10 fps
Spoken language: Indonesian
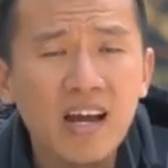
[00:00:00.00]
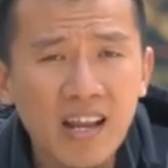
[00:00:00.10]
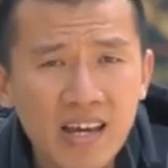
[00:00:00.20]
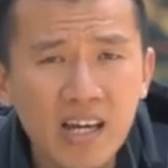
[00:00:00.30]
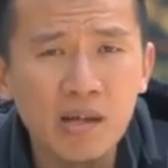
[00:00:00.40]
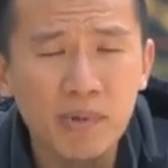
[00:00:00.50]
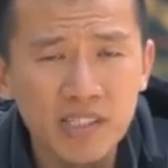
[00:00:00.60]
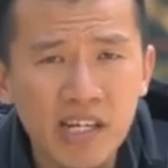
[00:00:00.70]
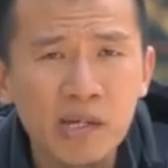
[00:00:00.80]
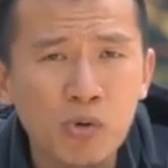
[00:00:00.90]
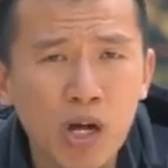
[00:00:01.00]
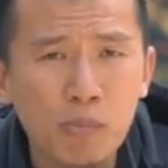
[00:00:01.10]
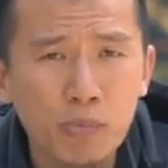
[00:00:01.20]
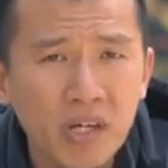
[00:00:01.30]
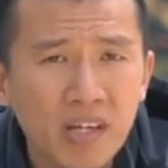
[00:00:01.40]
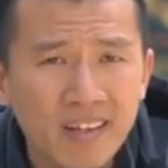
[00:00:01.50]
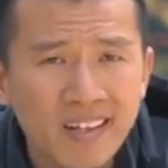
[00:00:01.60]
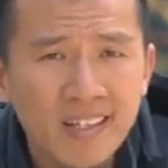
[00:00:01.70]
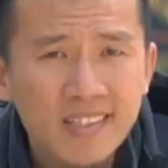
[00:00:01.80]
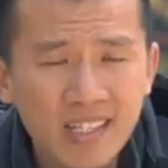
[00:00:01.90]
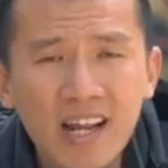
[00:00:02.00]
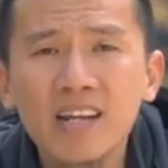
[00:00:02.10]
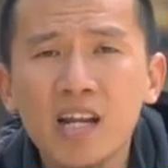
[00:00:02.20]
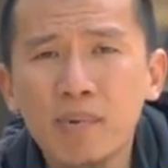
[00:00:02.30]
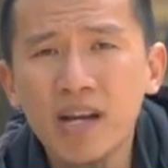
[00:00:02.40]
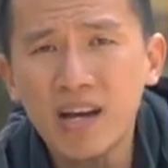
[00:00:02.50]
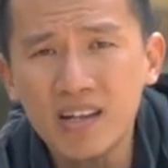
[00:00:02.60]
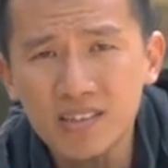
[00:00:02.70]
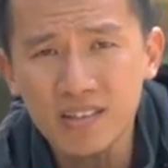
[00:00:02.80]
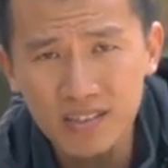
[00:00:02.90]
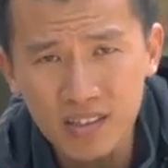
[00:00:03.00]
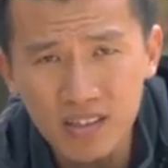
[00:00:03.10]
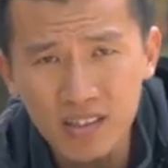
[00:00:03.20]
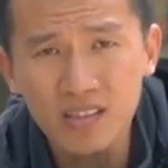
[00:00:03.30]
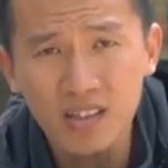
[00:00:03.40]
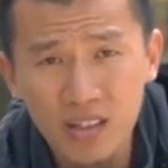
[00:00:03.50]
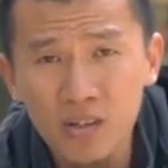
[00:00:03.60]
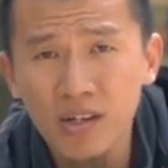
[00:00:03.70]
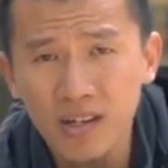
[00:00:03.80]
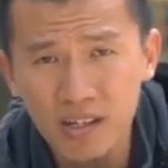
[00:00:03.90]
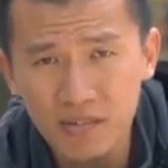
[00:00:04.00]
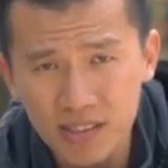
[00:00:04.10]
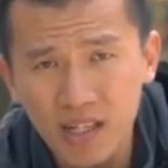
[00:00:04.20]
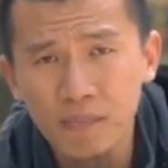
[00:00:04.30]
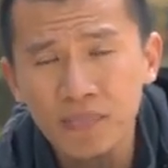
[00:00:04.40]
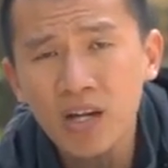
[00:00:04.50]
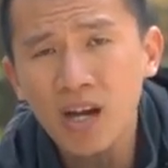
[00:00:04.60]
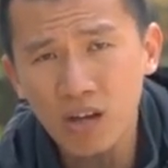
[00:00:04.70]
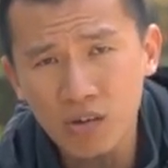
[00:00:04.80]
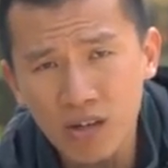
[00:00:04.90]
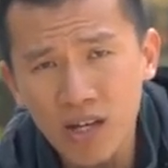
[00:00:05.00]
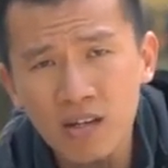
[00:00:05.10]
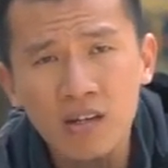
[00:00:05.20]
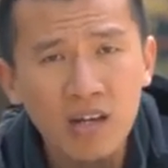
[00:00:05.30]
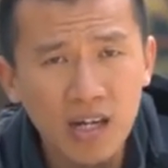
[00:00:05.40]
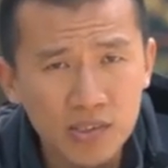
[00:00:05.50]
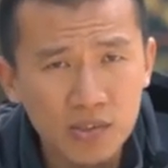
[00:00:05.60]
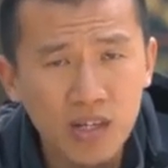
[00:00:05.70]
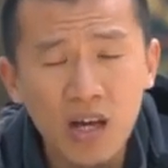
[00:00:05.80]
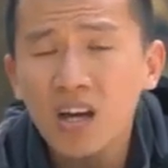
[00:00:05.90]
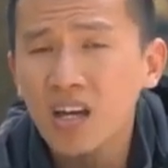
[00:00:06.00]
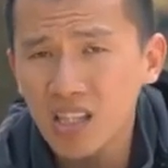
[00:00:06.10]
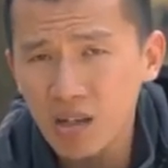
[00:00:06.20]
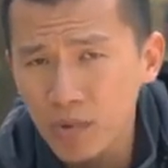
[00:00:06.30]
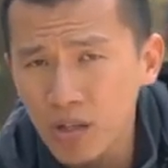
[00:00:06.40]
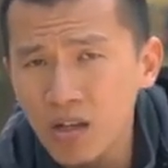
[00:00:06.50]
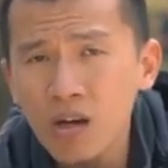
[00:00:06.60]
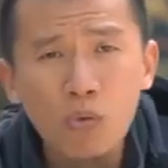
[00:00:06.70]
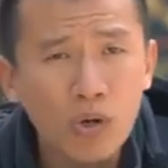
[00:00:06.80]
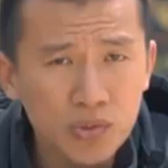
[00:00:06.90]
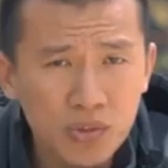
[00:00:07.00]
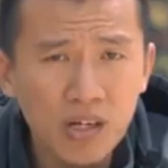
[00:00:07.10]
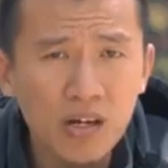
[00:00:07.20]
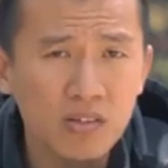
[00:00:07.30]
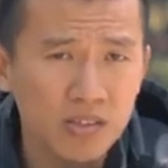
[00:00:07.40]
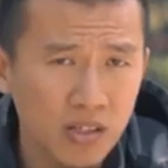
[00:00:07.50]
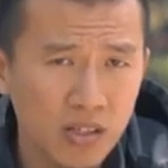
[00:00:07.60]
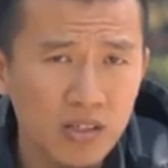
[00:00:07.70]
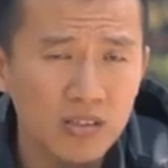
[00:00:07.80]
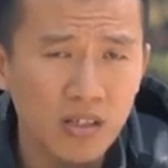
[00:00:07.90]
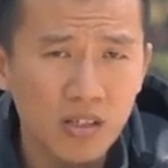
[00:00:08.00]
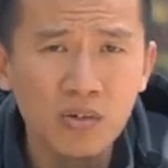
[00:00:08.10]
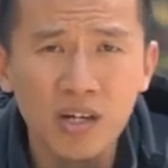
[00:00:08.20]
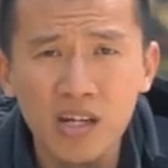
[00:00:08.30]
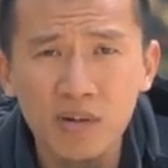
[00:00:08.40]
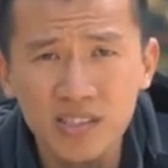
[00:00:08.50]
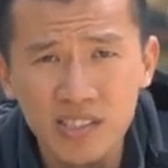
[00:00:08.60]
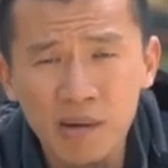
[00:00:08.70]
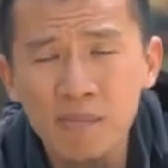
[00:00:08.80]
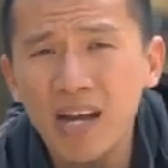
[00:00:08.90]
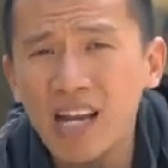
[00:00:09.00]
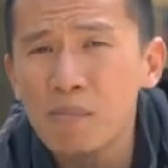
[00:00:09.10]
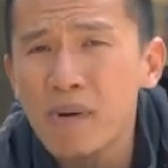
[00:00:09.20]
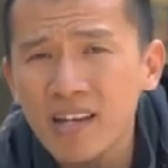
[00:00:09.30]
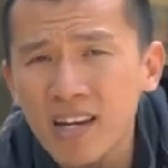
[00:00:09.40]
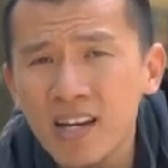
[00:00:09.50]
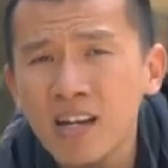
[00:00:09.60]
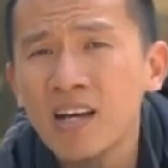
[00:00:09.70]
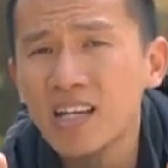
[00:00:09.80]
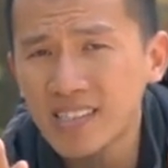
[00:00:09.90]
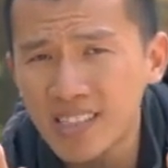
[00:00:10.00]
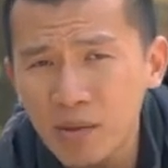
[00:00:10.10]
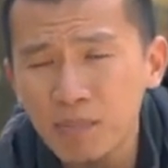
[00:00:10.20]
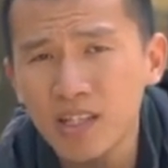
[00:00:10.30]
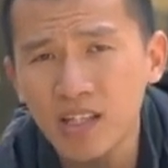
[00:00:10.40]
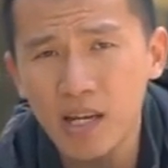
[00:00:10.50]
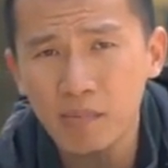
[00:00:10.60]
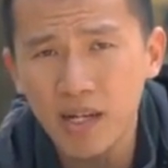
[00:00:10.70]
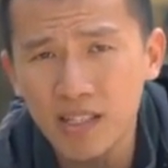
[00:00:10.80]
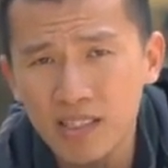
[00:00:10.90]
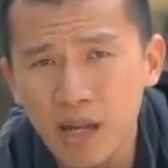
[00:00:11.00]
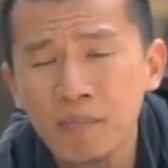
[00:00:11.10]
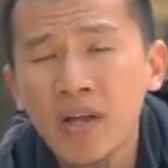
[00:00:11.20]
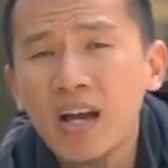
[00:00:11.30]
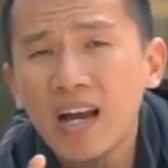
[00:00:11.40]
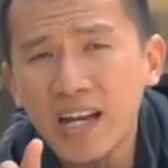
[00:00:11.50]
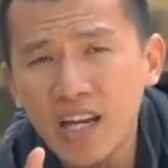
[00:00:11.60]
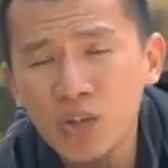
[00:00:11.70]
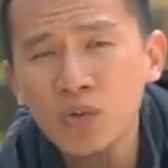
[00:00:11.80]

yang layak dipercaya di muka bumi ini selain daripada hadis Rasulullah Sallallahu Alaihi Wasallam. Al-Quran, As-Sunnah, Kitabullah, Wasunnah Rasulullah Sallallahu Alaihi Wasallam adalah bagian yang sangat penting daripada Islam. Karena